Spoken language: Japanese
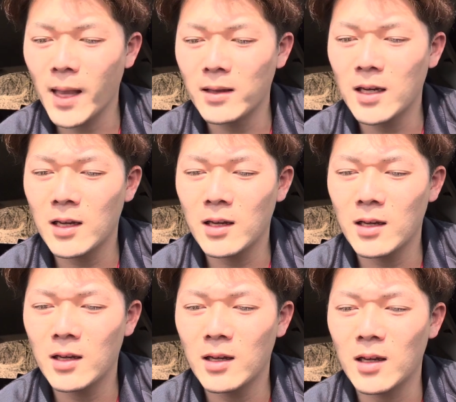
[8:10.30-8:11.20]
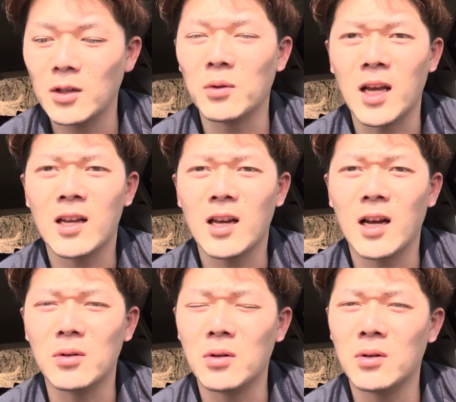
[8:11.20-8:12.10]
で、あとね、あ
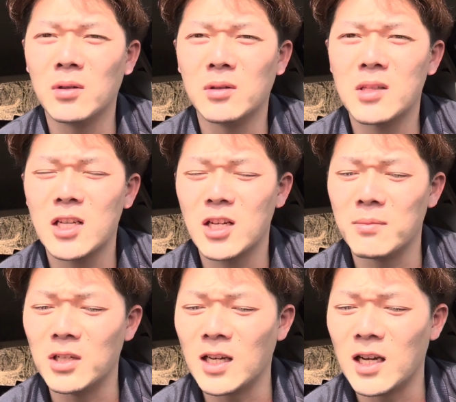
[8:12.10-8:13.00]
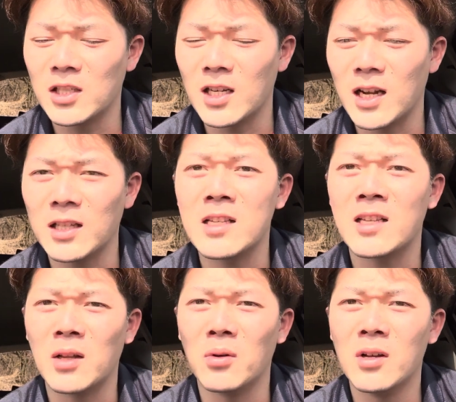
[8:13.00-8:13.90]
のスタジアムに関してなんです
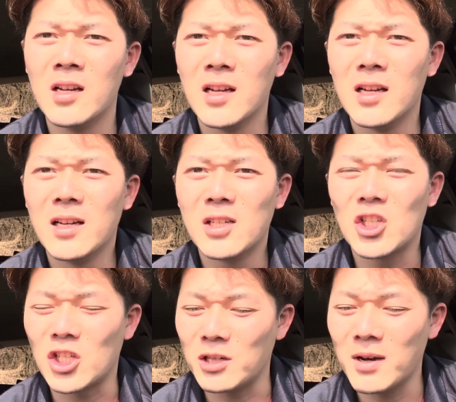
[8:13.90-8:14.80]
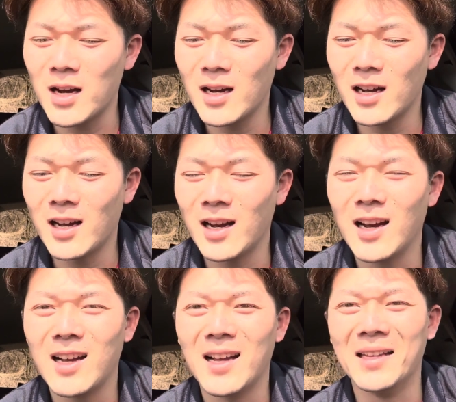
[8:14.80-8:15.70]
けど、
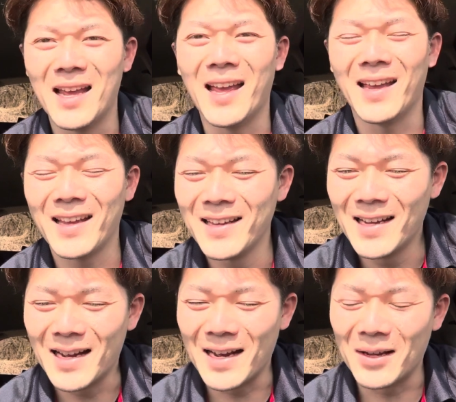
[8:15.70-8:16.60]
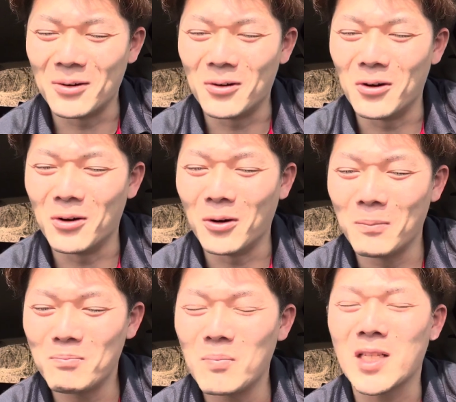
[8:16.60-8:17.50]
芝がね、あの
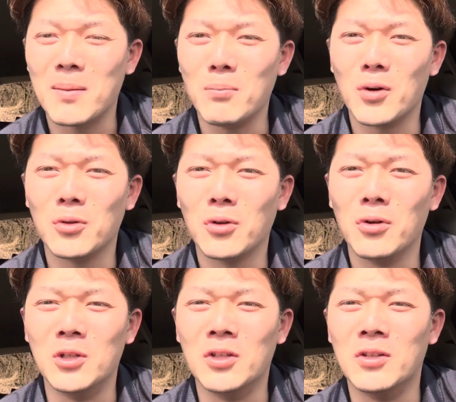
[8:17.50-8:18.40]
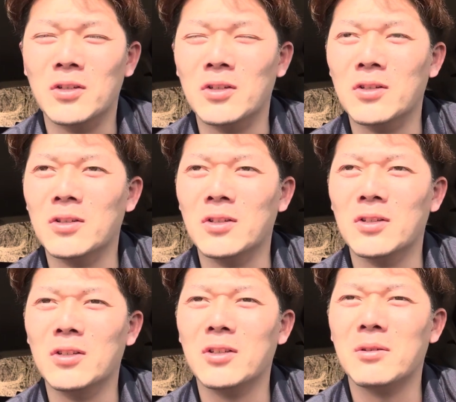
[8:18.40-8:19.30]
まあ、札幌
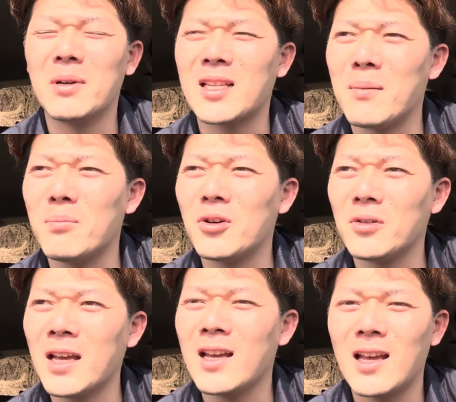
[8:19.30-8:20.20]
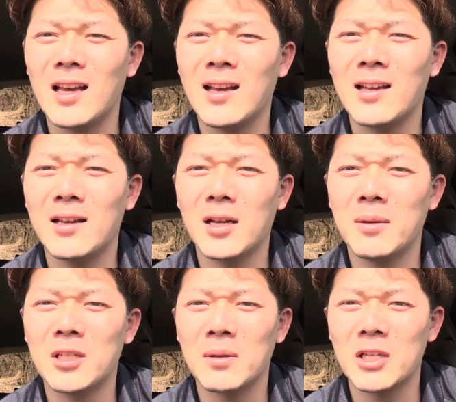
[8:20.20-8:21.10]
ドーム、まあ、札幌ね、え
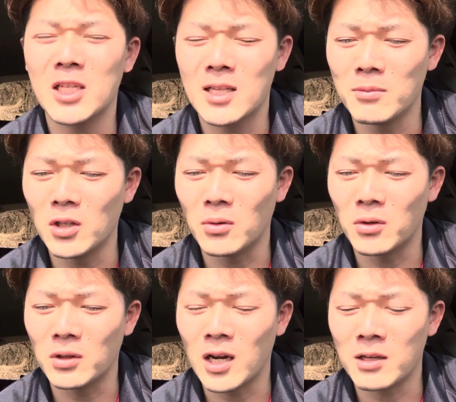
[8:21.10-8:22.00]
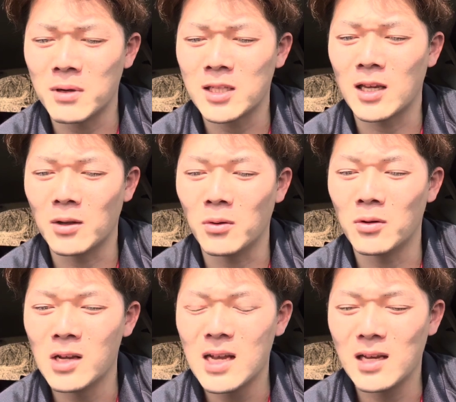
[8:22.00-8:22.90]
めちゃめちゃ寒いところではありますけど、
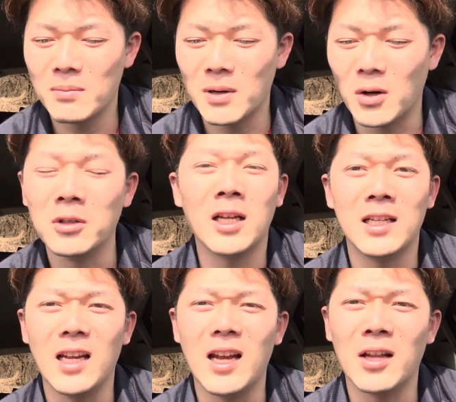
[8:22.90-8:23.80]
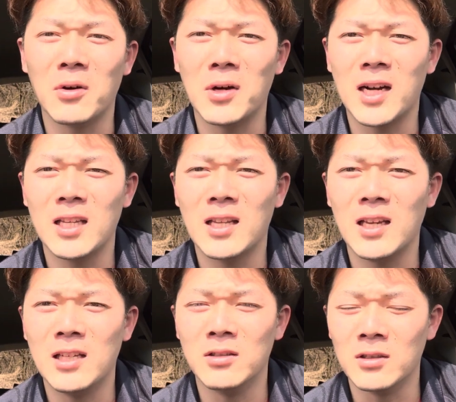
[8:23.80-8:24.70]
まあ、こんなに、あの、荒れて
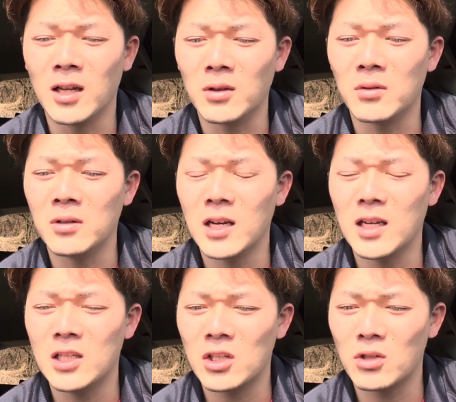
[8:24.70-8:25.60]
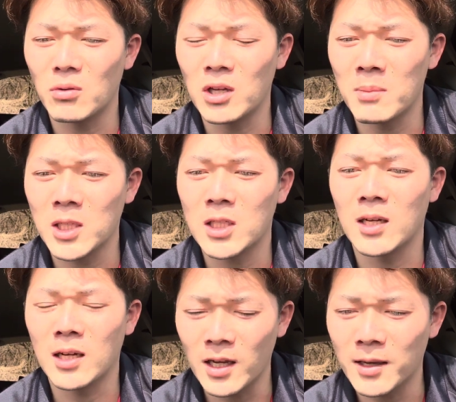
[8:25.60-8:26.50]
いるんだというね、印象を受けました
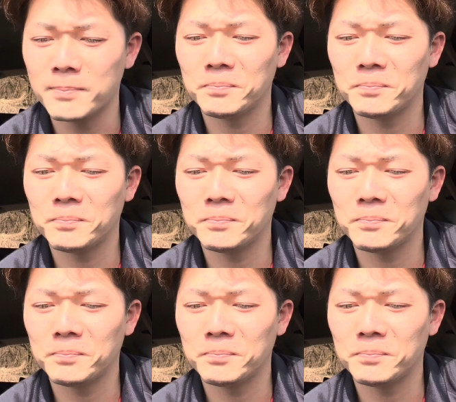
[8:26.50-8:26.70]
ね。